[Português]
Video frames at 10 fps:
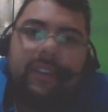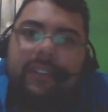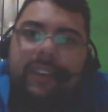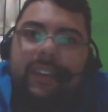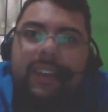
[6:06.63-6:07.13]

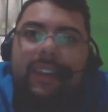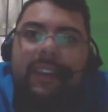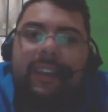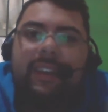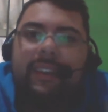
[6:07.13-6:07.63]
causa
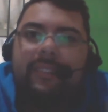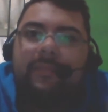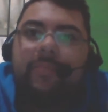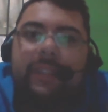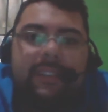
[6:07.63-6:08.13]
que
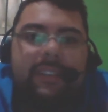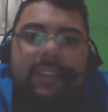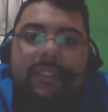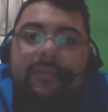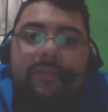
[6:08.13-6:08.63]
muita
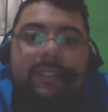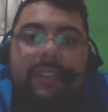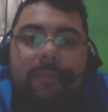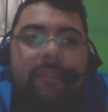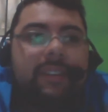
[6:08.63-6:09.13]
gente não
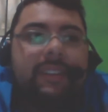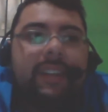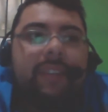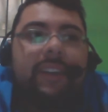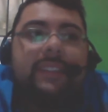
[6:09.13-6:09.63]
sabe o que
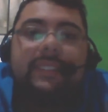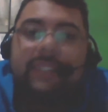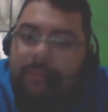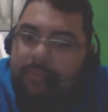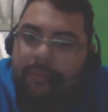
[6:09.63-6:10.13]
significa
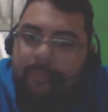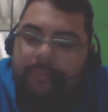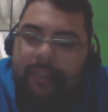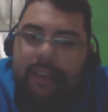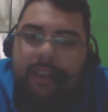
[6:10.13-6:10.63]
sebo.
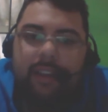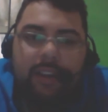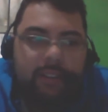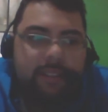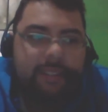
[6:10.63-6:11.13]

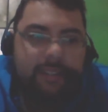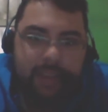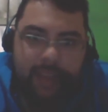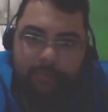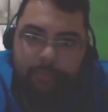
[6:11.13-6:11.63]

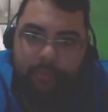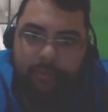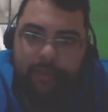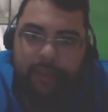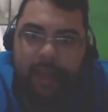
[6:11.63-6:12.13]

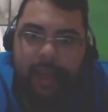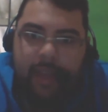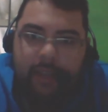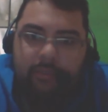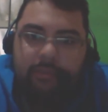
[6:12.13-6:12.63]
Sebo
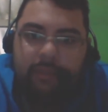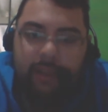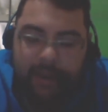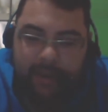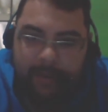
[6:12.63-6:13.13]
é um
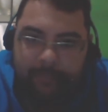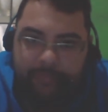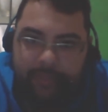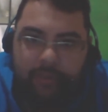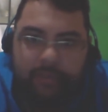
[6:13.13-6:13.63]
lugar
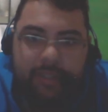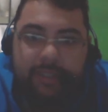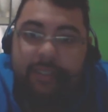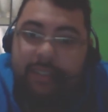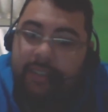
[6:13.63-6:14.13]
onde
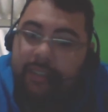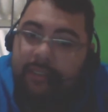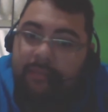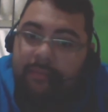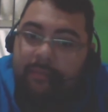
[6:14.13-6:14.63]

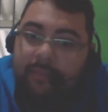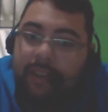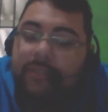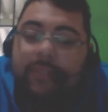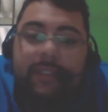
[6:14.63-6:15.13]
existem
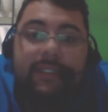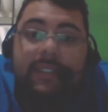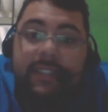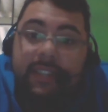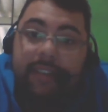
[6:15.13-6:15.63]
várias coisas
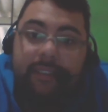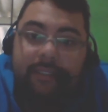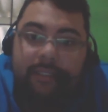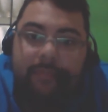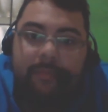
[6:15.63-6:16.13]

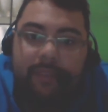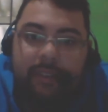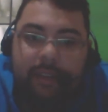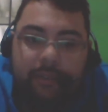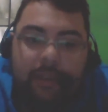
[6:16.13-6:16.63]
antigas,
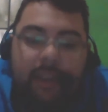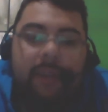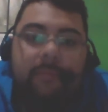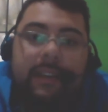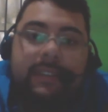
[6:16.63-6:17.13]
certo?
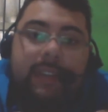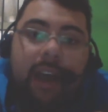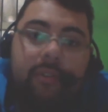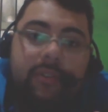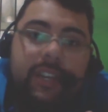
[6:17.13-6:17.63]
Mas
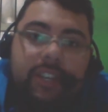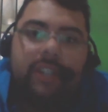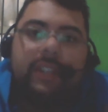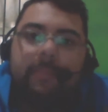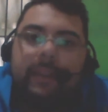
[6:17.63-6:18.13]
a
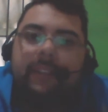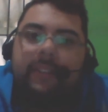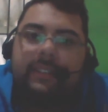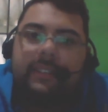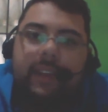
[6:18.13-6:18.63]
origem da
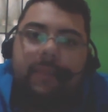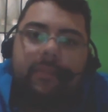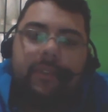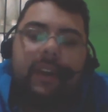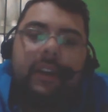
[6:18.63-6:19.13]
palavra
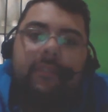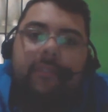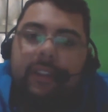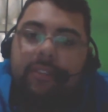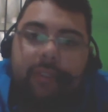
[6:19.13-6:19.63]
sebo
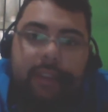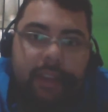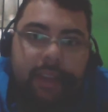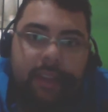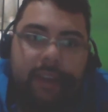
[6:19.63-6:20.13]
vem do
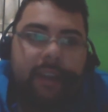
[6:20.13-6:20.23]
que?